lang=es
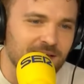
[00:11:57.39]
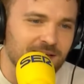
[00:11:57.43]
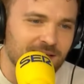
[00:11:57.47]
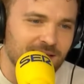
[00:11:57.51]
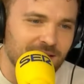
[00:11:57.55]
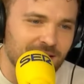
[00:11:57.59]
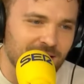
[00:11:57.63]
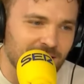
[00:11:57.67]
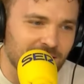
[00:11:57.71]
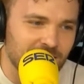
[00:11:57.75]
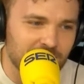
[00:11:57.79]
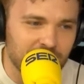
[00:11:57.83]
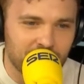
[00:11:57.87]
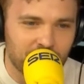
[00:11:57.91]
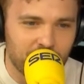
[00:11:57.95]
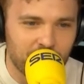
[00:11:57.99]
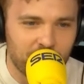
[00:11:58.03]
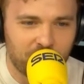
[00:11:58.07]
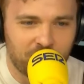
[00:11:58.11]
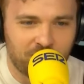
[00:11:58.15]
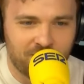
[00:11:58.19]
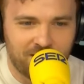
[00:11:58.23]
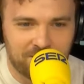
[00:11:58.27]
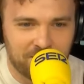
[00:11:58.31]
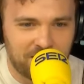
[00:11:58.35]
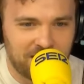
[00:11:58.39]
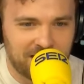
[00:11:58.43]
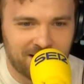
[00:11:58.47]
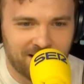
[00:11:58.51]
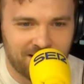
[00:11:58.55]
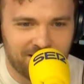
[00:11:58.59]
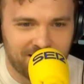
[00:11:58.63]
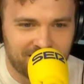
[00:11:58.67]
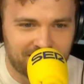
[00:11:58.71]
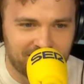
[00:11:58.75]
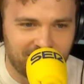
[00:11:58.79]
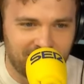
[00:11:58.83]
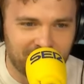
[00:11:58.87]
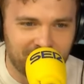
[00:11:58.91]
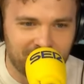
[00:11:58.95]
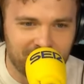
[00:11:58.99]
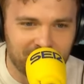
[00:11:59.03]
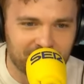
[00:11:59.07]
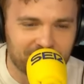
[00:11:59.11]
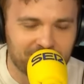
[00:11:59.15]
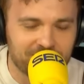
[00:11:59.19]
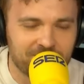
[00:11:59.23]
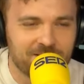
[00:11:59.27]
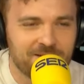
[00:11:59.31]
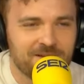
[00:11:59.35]
eh, un programita de
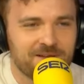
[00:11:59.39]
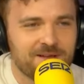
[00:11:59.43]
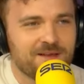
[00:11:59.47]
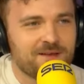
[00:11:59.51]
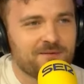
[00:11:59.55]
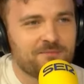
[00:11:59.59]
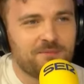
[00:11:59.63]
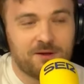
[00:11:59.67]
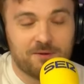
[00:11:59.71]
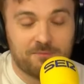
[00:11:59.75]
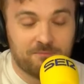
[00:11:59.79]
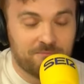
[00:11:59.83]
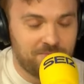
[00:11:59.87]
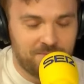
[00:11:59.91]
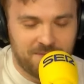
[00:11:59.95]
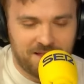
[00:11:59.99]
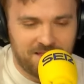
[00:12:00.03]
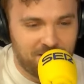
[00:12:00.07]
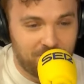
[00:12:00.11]
radio pero me